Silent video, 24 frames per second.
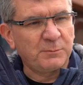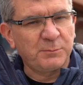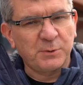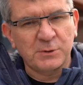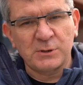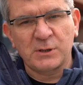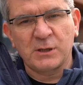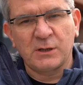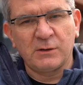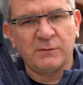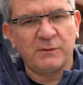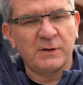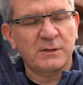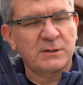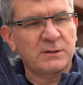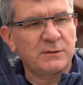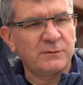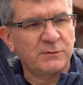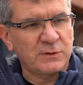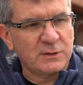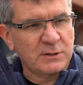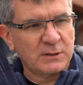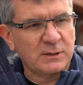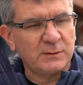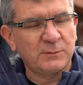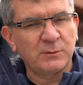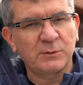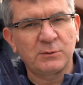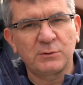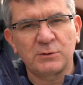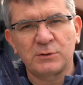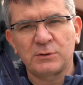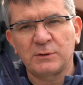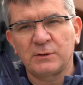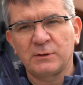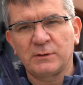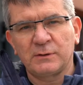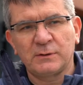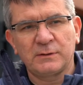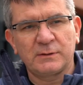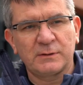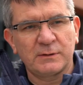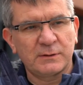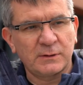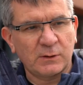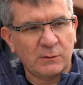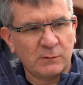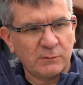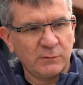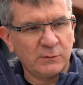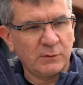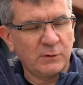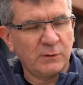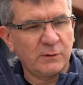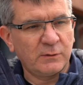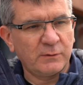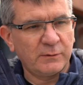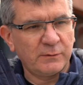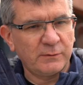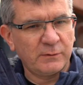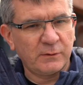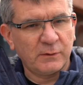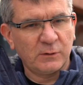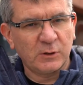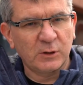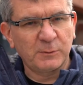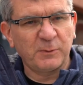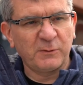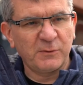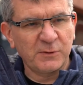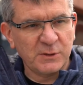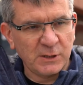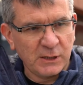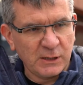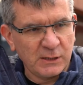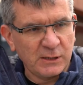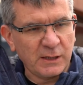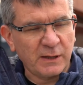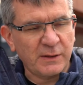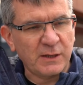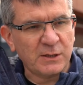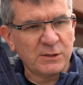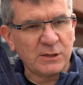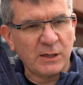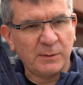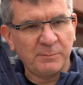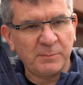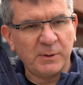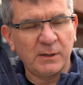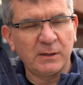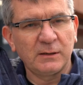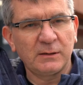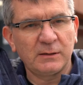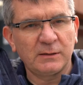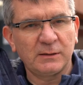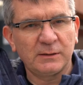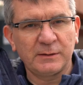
podziękować tym wszystkim, którzy zarówno odpowiedzieli na nasz apel, y,